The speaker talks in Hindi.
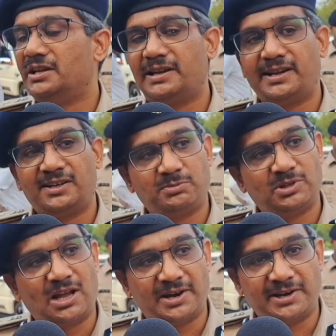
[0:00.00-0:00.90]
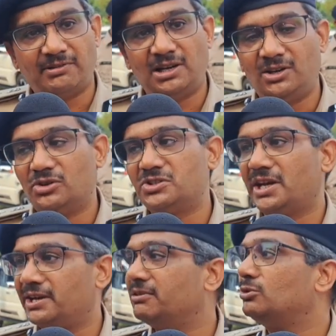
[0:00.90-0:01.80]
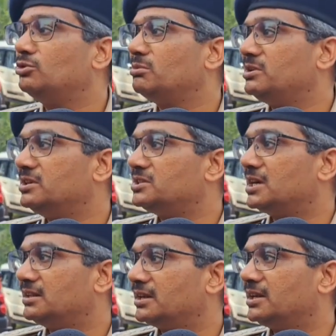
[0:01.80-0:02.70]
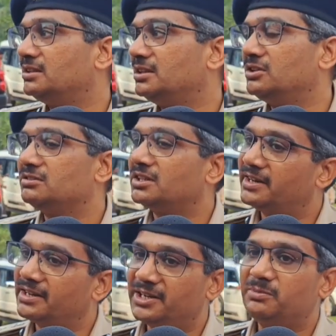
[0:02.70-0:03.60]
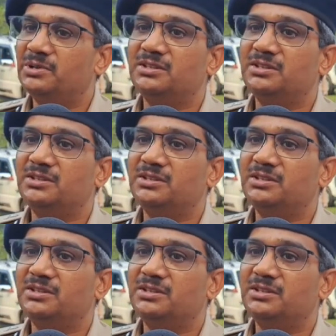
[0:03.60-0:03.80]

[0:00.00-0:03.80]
इन गेट्स पर आने वाले और जाने वालों की भीड़ ज़्यादा रहती है तो इन सारे गेट